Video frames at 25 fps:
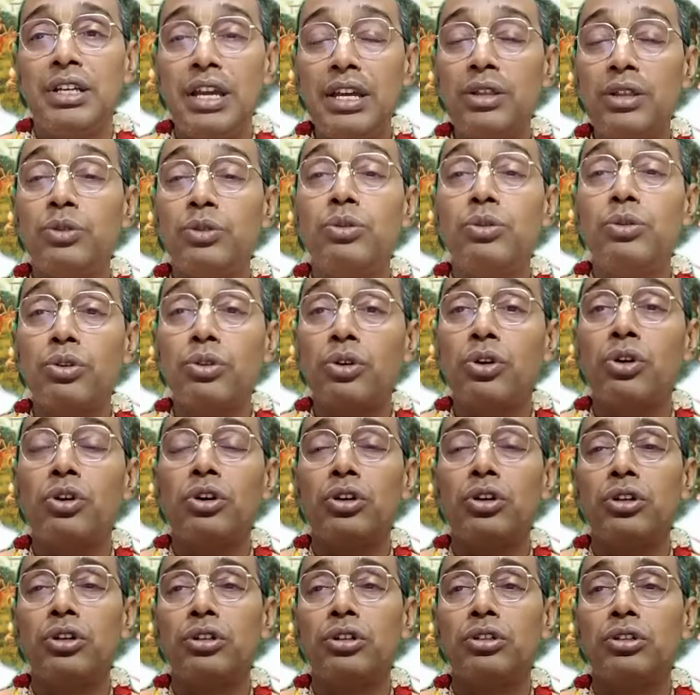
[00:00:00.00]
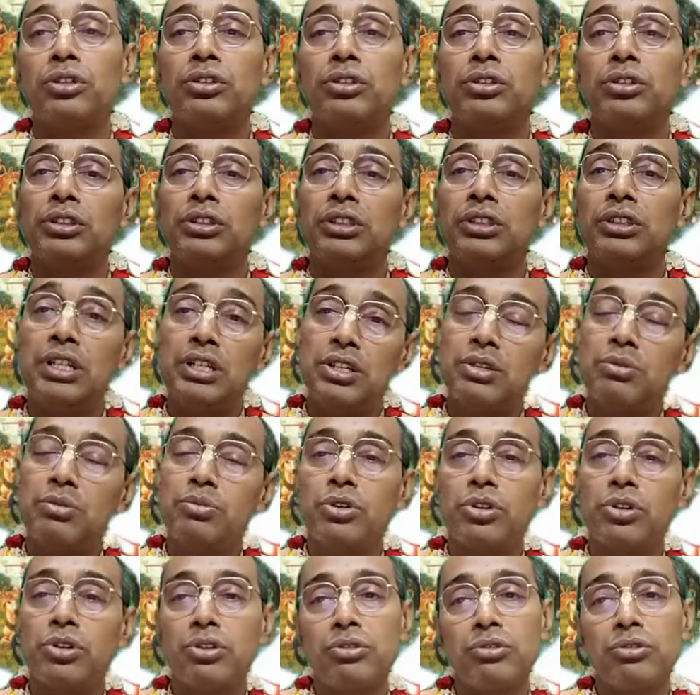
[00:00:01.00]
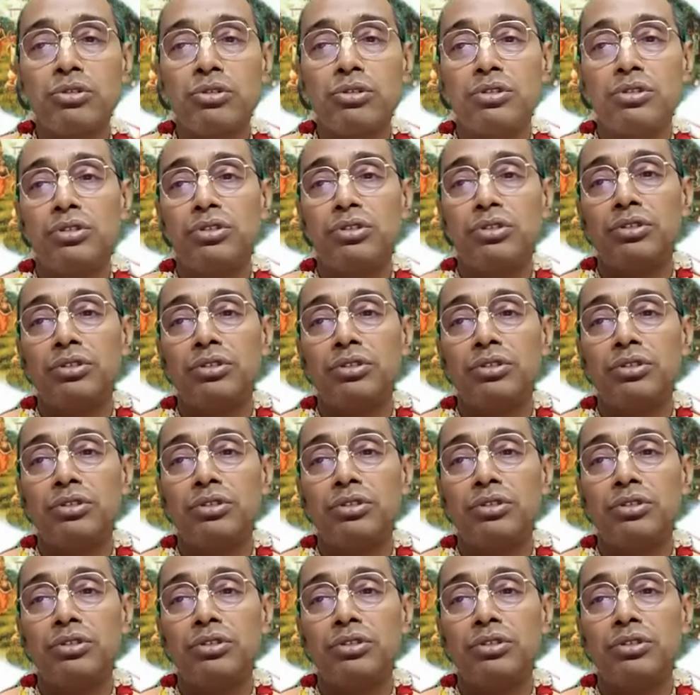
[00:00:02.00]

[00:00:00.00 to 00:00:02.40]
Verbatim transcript: এই দুঃখ এটা হচ্ছে বড় দুঃখ